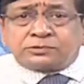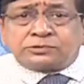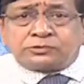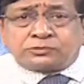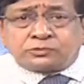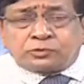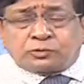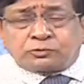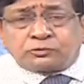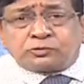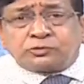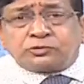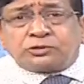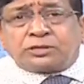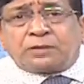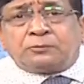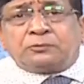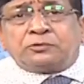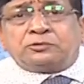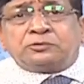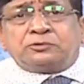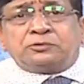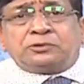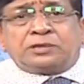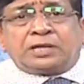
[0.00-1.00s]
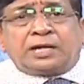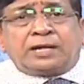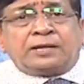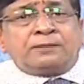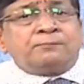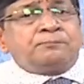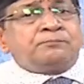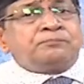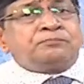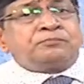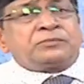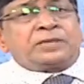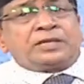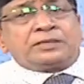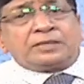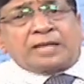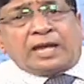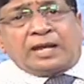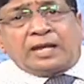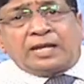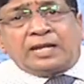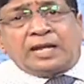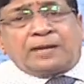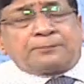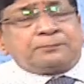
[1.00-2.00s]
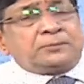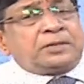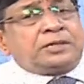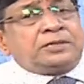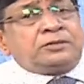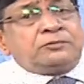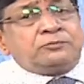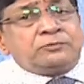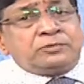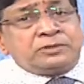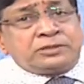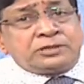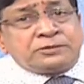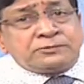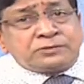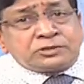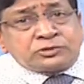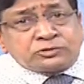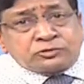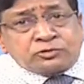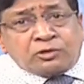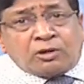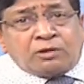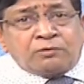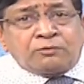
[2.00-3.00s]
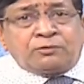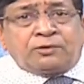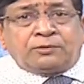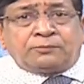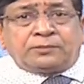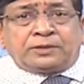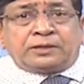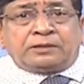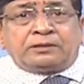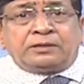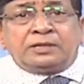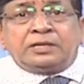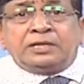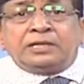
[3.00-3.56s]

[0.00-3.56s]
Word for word: শক্ত সামর্থ্য খান তাহলে আপনার ইমিউনিটি স্ট্রং হবে